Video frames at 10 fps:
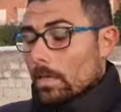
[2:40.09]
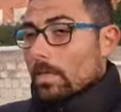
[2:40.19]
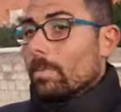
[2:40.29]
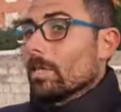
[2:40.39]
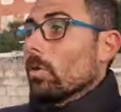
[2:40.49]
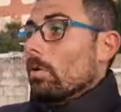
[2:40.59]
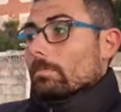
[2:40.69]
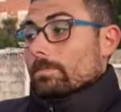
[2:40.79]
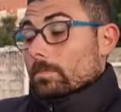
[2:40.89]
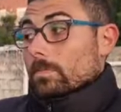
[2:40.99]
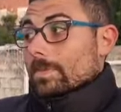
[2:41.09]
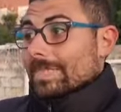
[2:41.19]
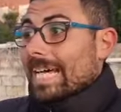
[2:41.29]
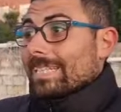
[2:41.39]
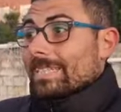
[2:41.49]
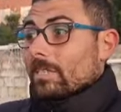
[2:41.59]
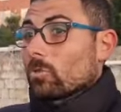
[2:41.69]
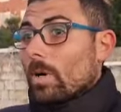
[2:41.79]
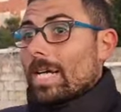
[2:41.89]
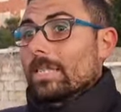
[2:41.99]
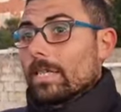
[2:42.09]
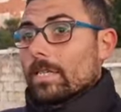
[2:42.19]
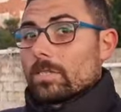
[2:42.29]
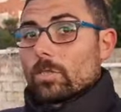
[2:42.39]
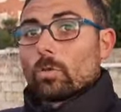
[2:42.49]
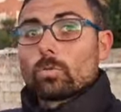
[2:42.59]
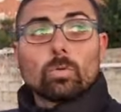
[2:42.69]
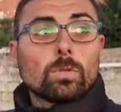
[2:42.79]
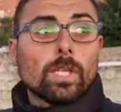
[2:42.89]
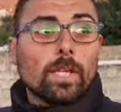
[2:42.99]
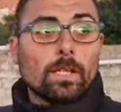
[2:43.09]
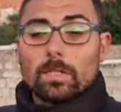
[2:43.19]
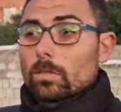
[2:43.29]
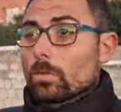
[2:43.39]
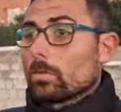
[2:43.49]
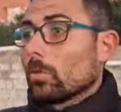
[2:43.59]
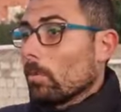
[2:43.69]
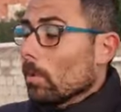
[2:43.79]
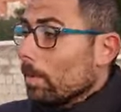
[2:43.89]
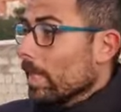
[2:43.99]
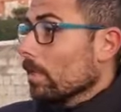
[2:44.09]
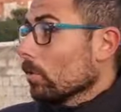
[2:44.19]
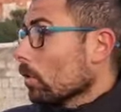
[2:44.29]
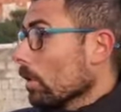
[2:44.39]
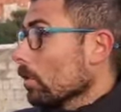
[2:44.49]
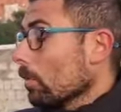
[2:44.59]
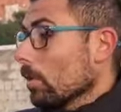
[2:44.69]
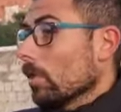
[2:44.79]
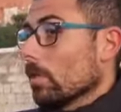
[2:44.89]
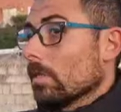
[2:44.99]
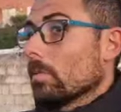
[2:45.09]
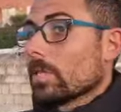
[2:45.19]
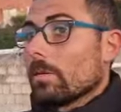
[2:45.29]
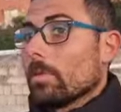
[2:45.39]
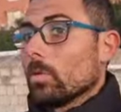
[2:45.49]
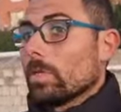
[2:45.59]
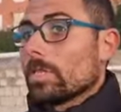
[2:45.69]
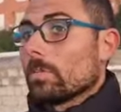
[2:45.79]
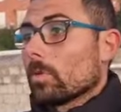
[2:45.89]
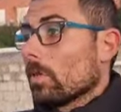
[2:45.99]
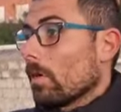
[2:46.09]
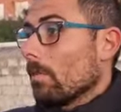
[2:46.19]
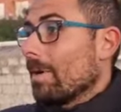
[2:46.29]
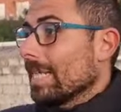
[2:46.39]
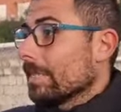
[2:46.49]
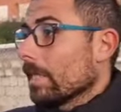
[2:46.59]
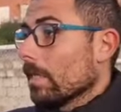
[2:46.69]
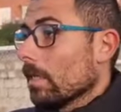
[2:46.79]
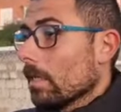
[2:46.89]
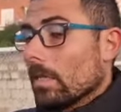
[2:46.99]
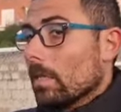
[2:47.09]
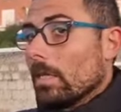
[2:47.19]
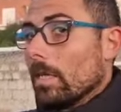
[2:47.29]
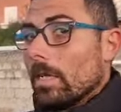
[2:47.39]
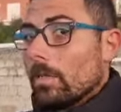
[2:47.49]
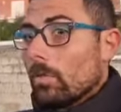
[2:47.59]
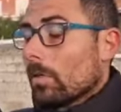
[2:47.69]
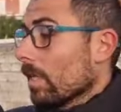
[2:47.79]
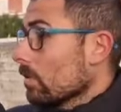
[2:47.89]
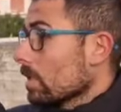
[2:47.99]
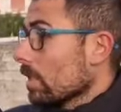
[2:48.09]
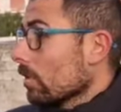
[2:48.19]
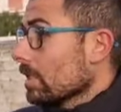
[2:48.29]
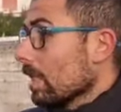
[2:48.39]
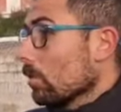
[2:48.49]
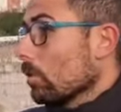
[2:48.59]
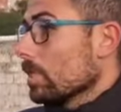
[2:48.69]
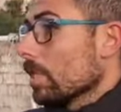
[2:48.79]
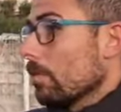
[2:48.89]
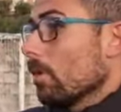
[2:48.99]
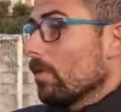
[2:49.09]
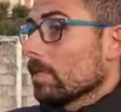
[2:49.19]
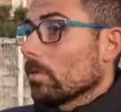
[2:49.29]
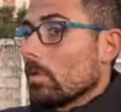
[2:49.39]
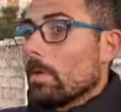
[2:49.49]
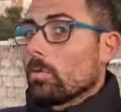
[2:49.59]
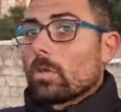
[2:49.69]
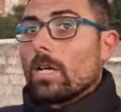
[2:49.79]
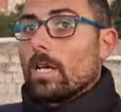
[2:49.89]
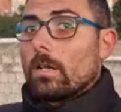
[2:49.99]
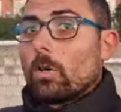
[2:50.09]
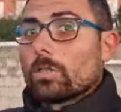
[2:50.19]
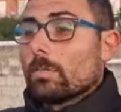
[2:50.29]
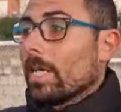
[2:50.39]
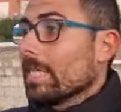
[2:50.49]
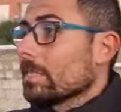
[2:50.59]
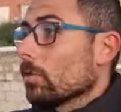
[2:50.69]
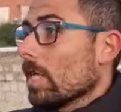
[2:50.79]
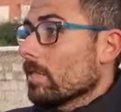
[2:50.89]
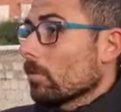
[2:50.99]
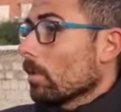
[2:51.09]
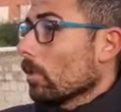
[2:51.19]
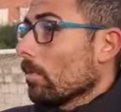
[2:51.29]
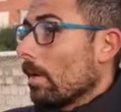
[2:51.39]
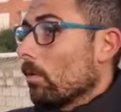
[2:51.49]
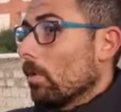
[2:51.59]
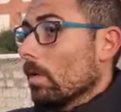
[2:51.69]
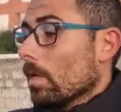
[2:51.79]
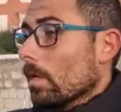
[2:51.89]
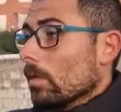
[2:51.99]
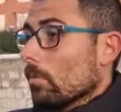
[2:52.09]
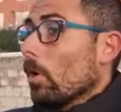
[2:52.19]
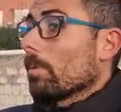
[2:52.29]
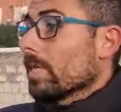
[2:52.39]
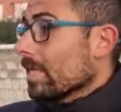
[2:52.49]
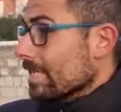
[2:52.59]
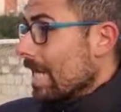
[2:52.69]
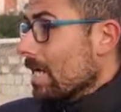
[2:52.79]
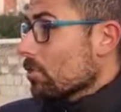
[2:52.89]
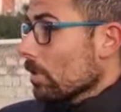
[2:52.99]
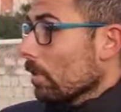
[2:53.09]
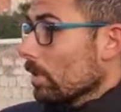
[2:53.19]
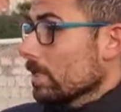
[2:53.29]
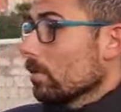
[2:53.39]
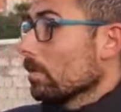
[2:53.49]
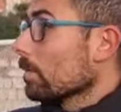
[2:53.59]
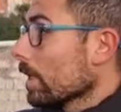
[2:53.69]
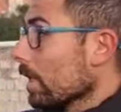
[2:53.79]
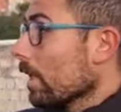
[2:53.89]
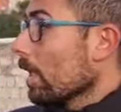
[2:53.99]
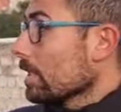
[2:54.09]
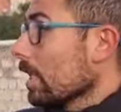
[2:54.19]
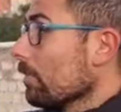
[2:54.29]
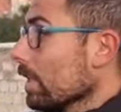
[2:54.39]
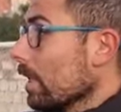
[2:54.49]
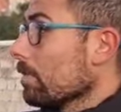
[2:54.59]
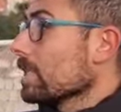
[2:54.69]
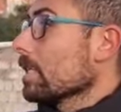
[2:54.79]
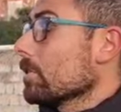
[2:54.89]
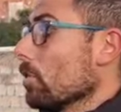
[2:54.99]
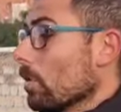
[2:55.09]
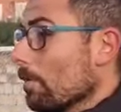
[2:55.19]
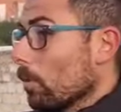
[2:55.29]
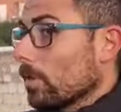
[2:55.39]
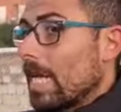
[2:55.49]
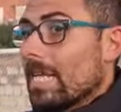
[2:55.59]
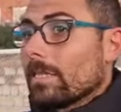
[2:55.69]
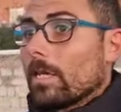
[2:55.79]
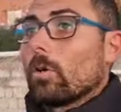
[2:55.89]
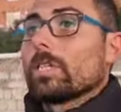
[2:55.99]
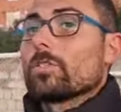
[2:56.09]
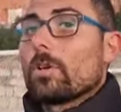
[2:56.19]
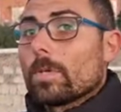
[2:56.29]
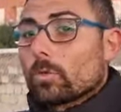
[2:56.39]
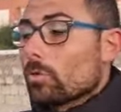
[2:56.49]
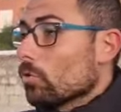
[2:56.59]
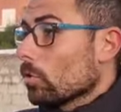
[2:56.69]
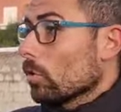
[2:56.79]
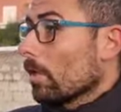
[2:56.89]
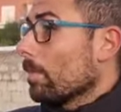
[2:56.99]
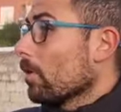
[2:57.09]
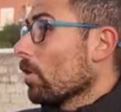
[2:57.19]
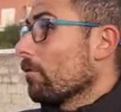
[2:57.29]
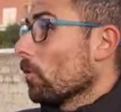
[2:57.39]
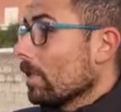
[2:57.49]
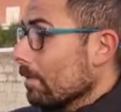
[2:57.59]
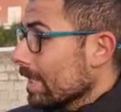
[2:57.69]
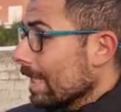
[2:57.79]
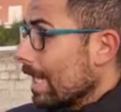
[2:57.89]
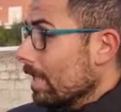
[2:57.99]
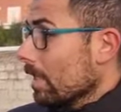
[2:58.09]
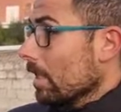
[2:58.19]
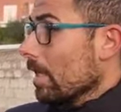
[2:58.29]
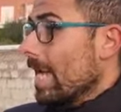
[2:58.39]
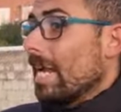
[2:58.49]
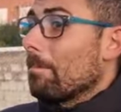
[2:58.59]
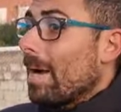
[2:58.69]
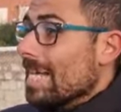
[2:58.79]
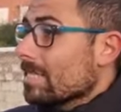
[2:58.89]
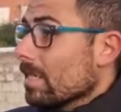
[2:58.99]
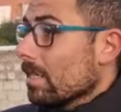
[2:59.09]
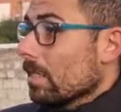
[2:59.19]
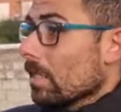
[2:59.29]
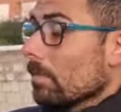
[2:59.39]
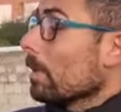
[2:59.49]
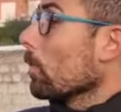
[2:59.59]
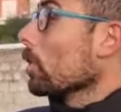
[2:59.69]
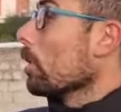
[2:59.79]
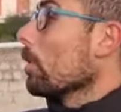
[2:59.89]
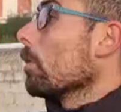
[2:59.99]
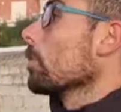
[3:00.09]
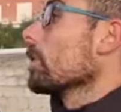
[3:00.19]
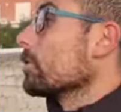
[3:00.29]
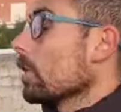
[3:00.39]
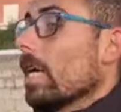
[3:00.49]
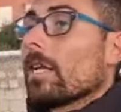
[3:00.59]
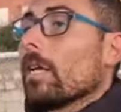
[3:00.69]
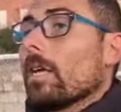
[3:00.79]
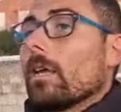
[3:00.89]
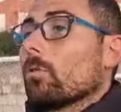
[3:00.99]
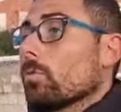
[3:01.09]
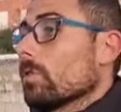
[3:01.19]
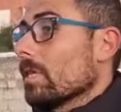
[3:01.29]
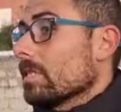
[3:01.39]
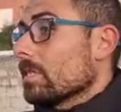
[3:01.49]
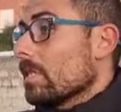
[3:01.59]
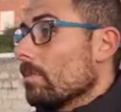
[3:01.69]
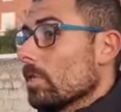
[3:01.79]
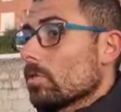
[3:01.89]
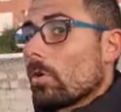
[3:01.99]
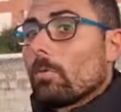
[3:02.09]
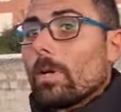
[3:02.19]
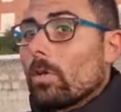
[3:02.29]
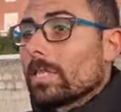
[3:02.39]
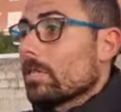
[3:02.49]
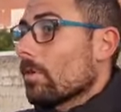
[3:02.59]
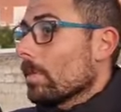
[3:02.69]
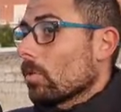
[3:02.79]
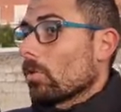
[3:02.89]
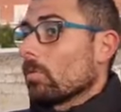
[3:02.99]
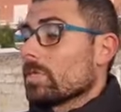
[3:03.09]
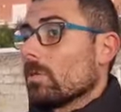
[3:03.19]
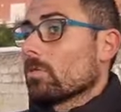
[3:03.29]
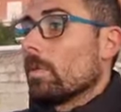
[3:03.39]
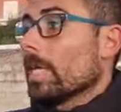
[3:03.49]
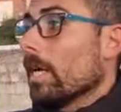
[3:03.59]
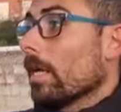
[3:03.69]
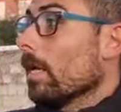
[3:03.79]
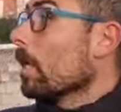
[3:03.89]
Ripeto, tante squadre, se non tutte, dopo il periodo e dopo il gol, dopo tre minuti si potevano abbattere. Eh, noi non è così, non è stato così, abbiamo, fatto, abbiamo avuto un'ottima reazione, adesso però dobbiamo, dobbiamo, prendere slancio da questo, perché è stata fatta la prestazione importante, con atteggiamento giusto che per noi è fondamentale, è la base e poi dopo potete giocare con tutti quanti i sistemi di gioco, ma noi l'atteggiamento non lo possiamo sbagliare.